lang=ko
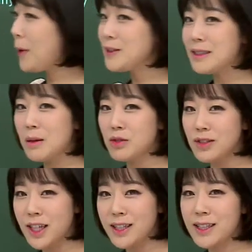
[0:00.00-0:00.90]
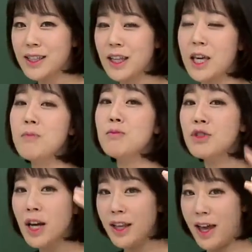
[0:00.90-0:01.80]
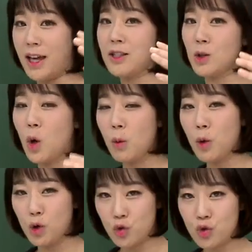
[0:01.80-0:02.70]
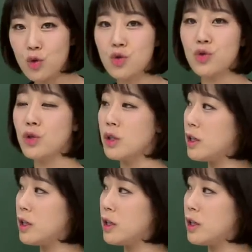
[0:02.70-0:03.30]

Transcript: 번째 문제는 인물에 대해서 정보를 쭉 주는